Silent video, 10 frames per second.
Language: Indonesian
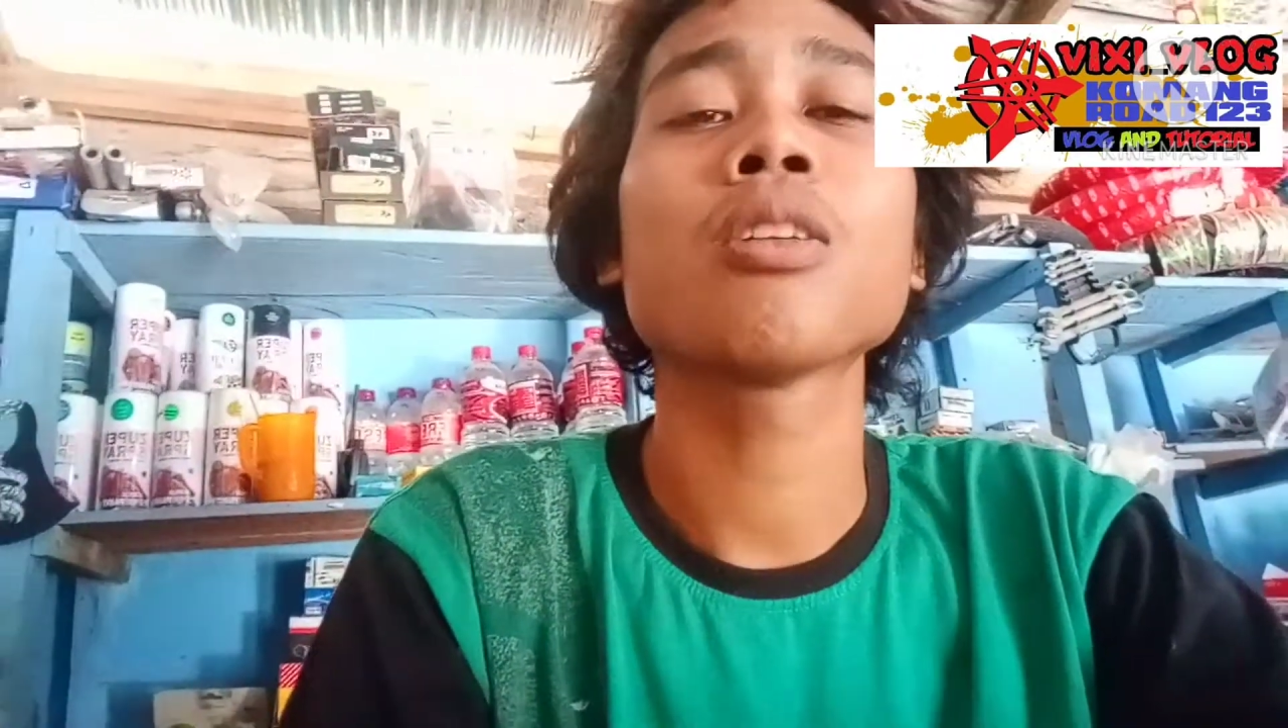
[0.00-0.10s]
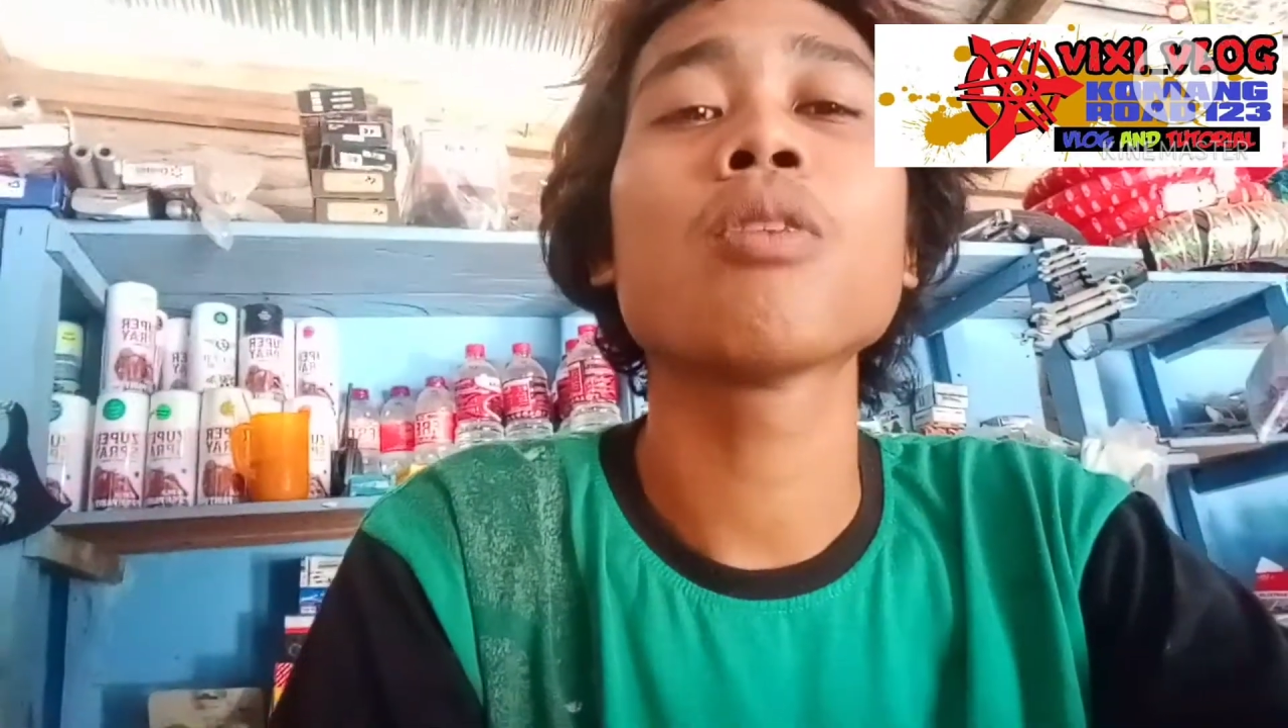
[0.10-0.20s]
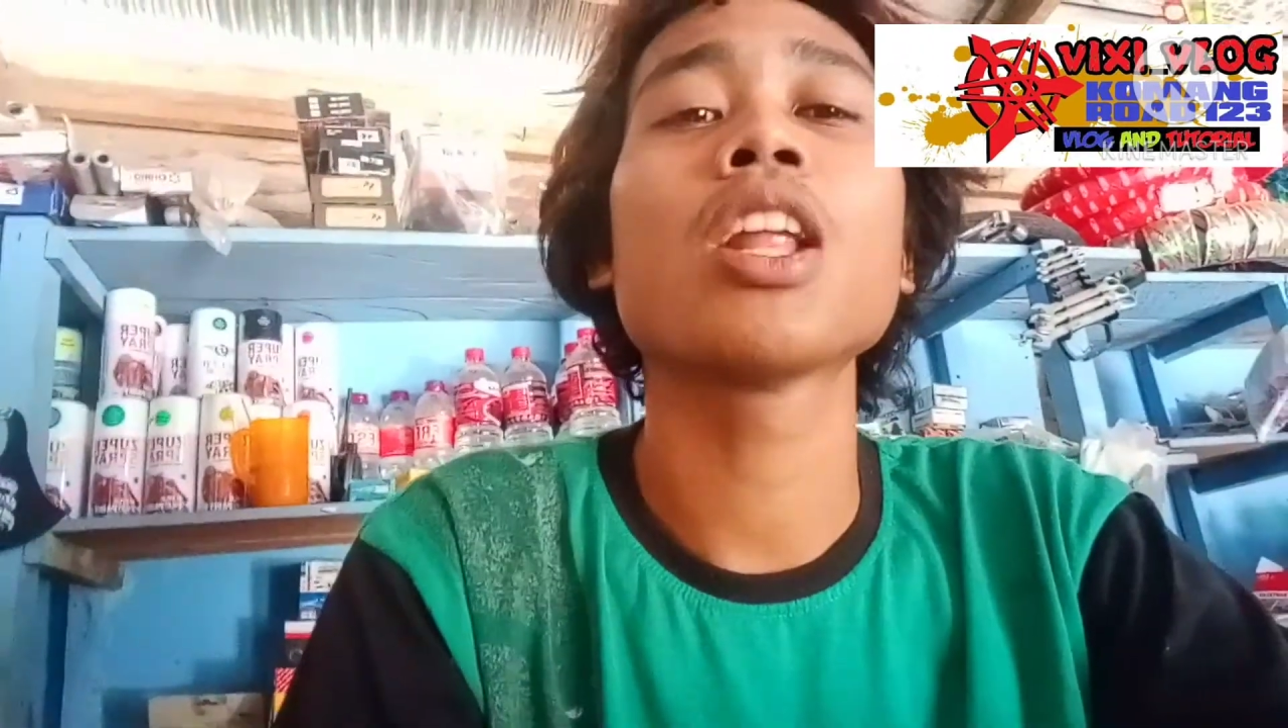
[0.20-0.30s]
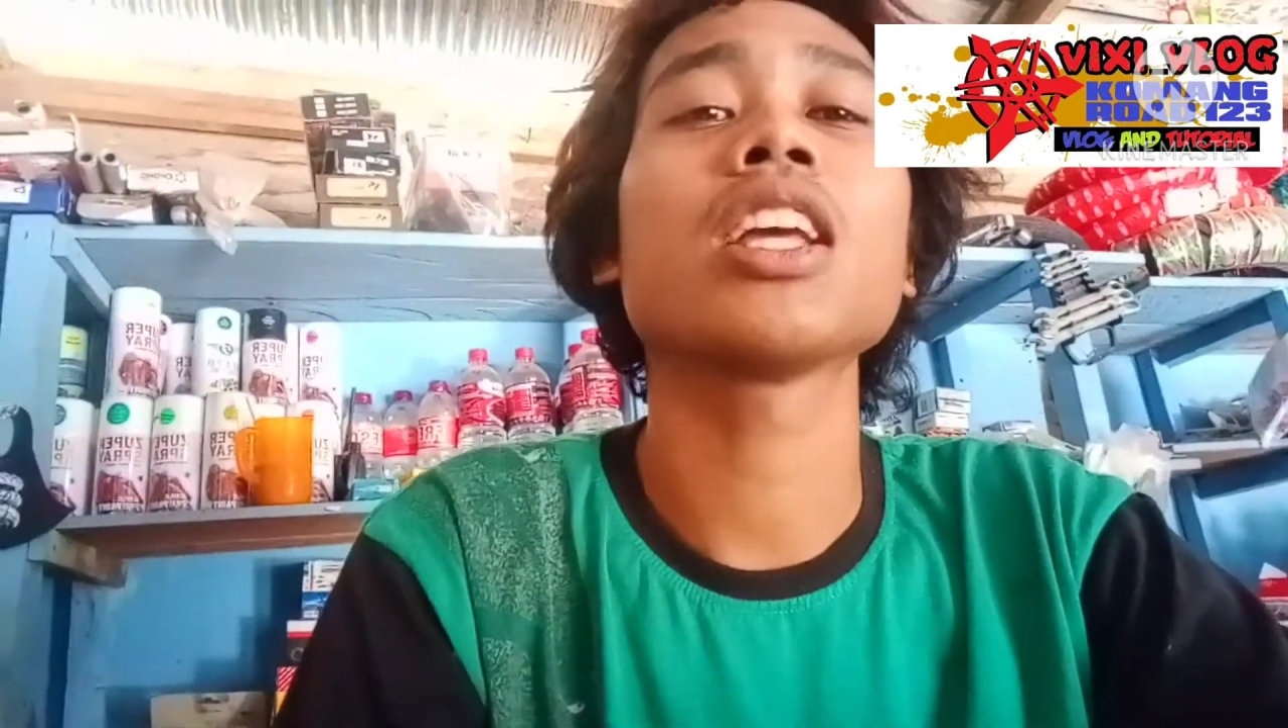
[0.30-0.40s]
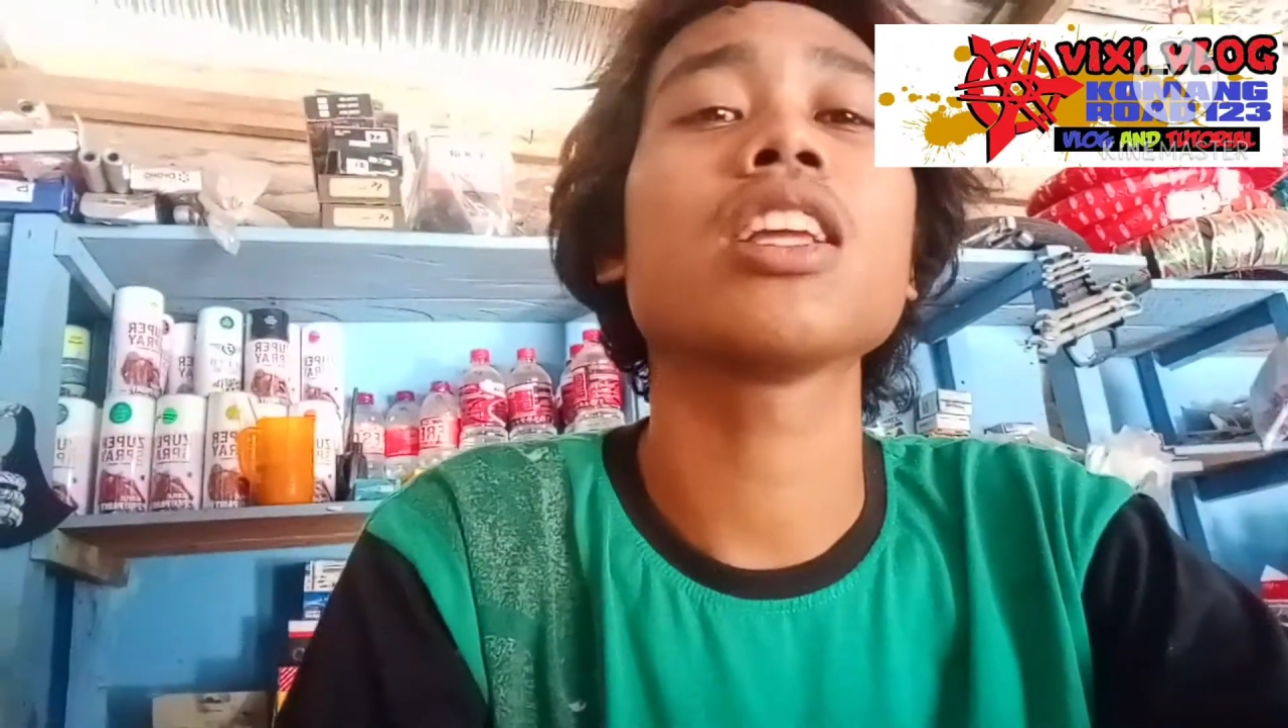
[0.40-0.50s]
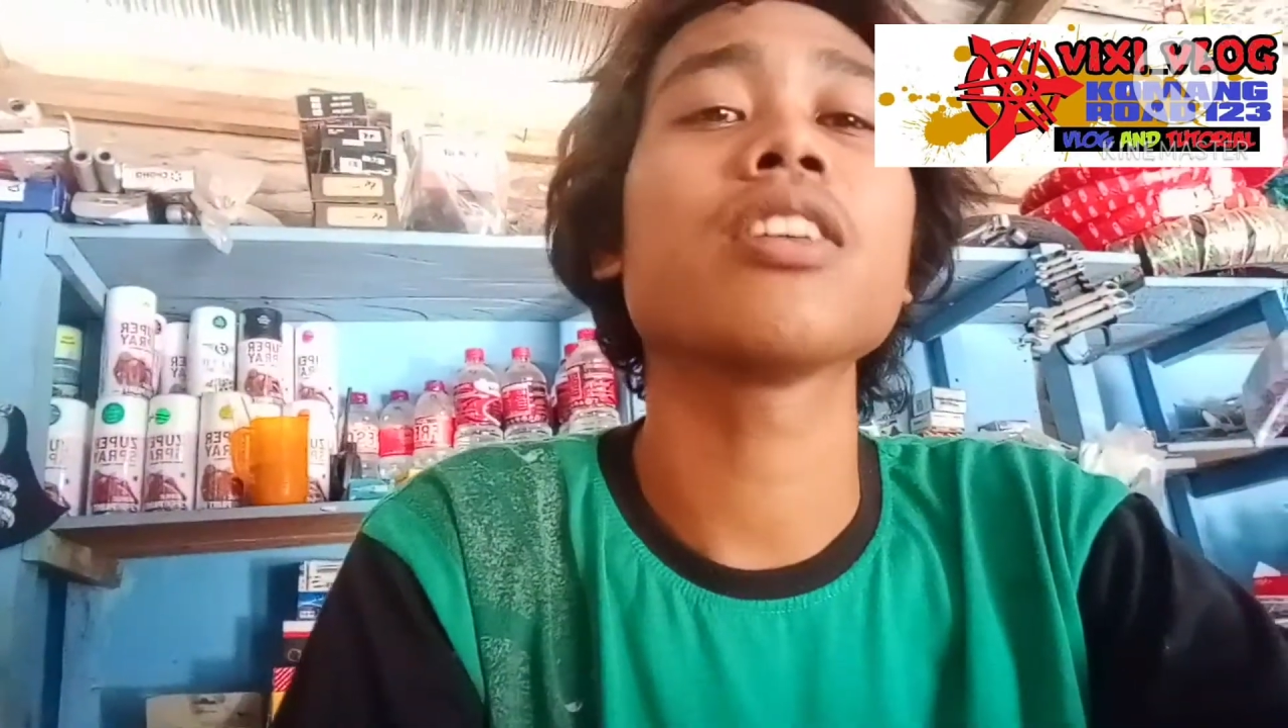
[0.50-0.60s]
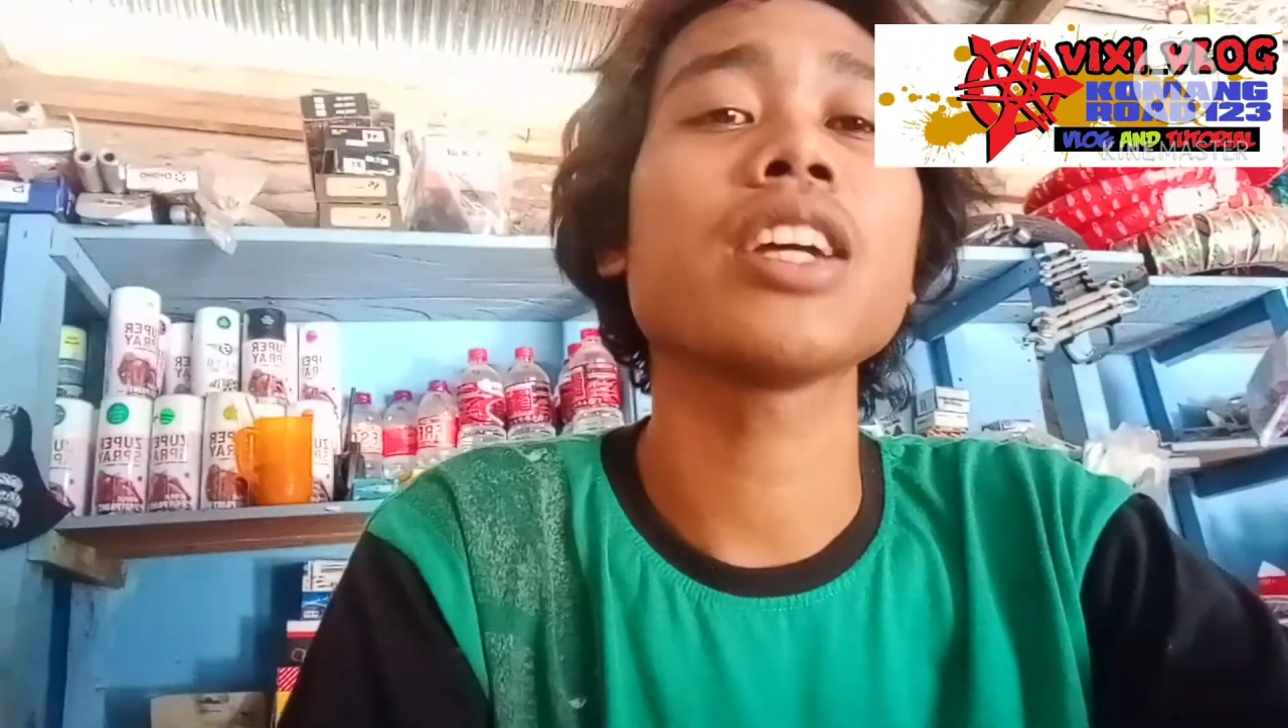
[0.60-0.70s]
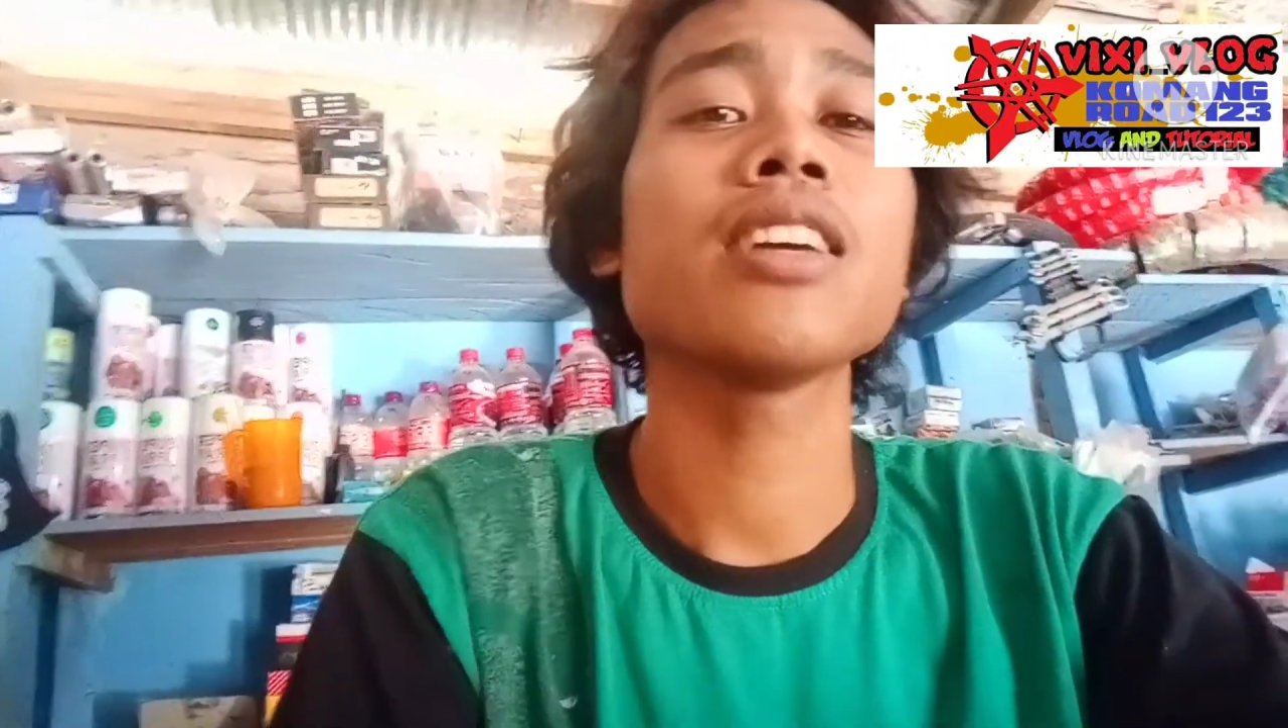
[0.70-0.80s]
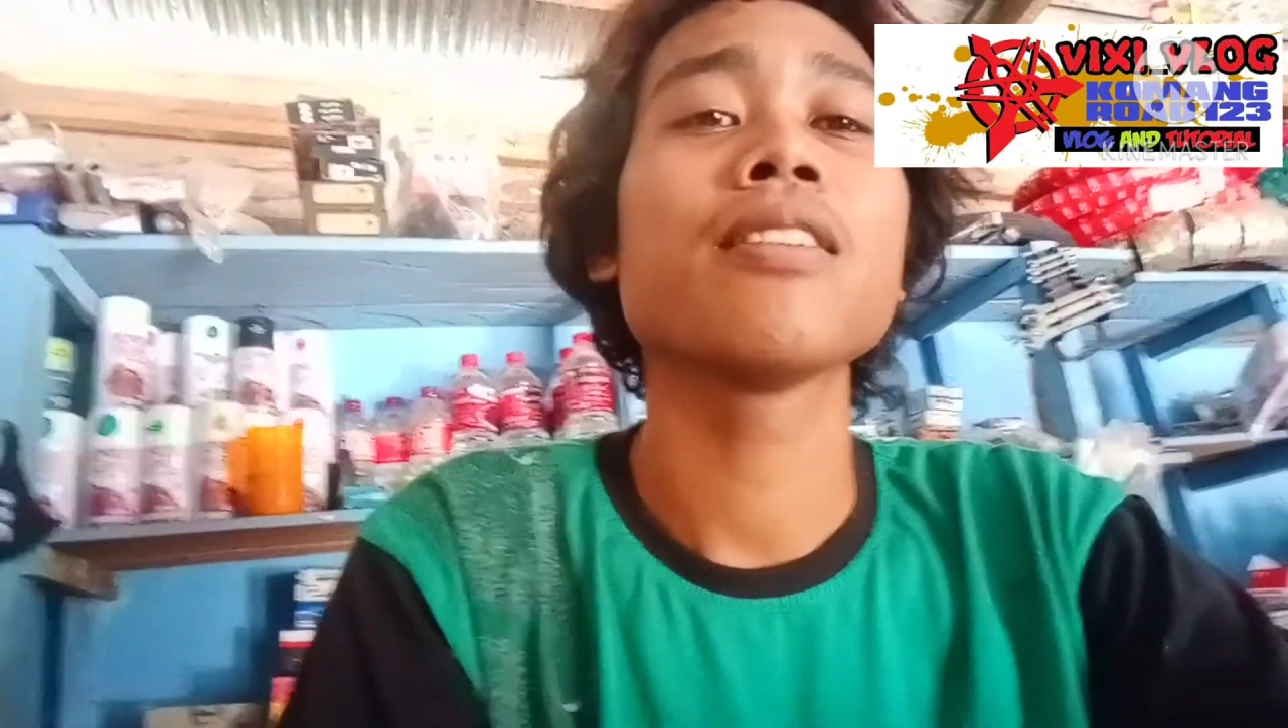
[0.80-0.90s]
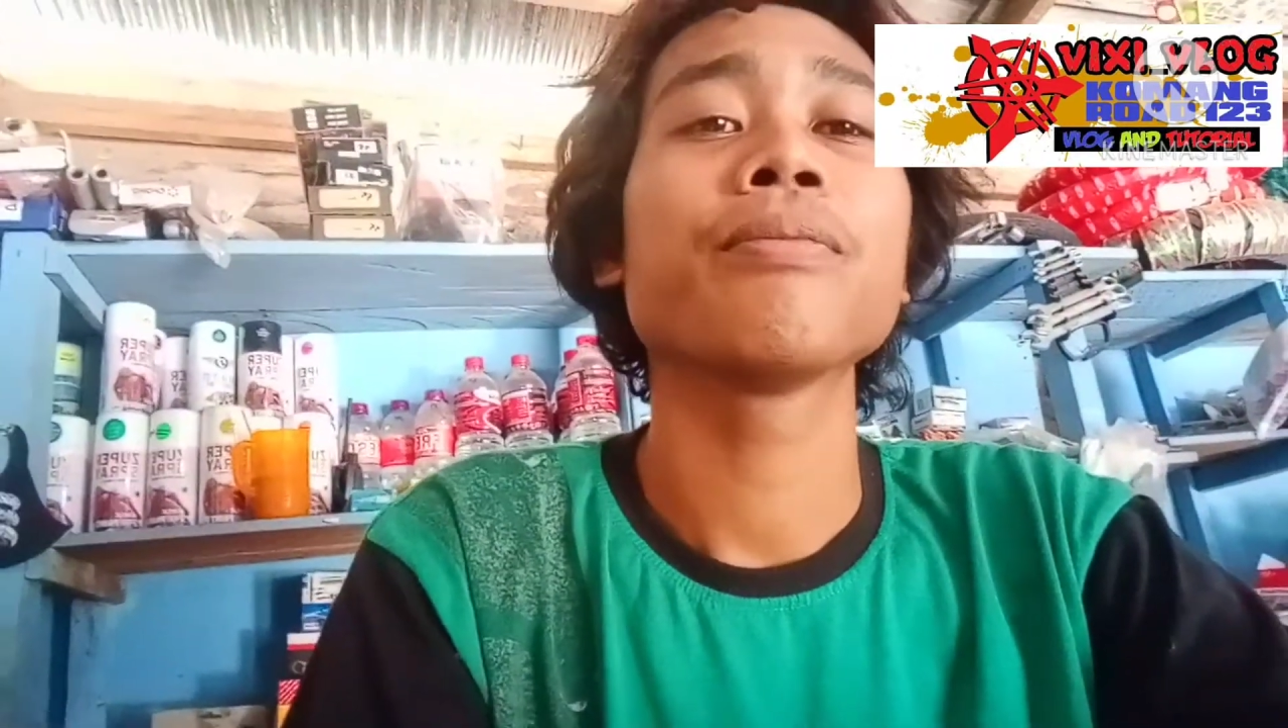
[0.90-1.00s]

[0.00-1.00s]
tombol like-nya oke okay?